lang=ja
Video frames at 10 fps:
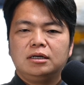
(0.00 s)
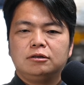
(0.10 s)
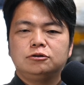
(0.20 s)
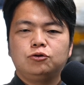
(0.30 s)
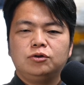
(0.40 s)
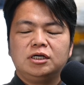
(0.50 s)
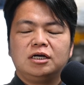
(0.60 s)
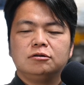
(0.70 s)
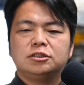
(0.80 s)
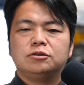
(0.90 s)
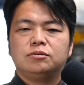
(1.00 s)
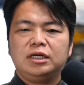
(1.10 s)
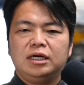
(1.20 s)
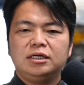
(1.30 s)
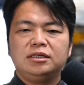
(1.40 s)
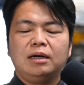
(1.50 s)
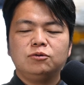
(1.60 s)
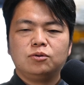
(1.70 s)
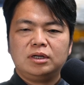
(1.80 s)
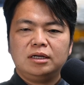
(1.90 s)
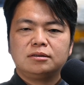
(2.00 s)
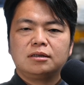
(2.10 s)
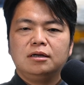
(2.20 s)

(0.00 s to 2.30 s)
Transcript: あの長期間の使用で傷むとか